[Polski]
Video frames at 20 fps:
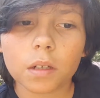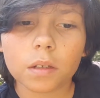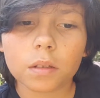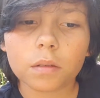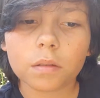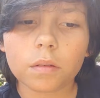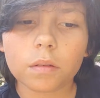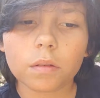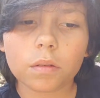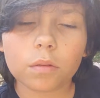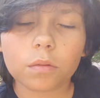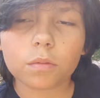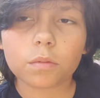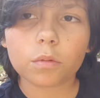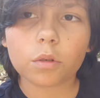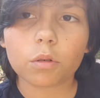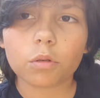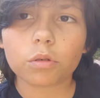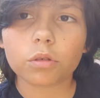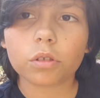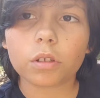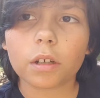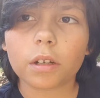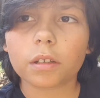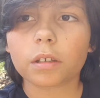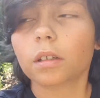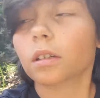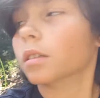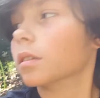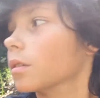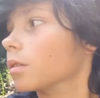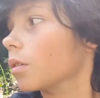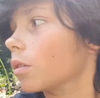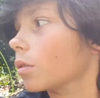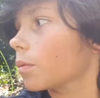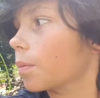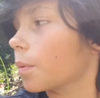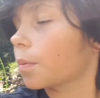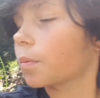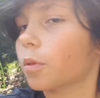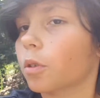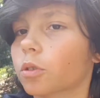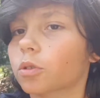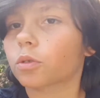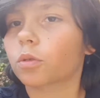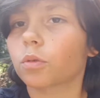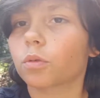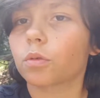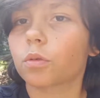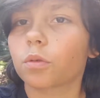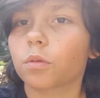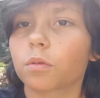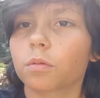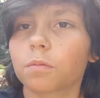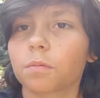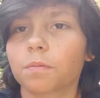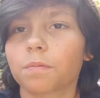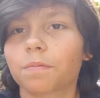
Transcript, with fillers: no, różne tak, no po prostu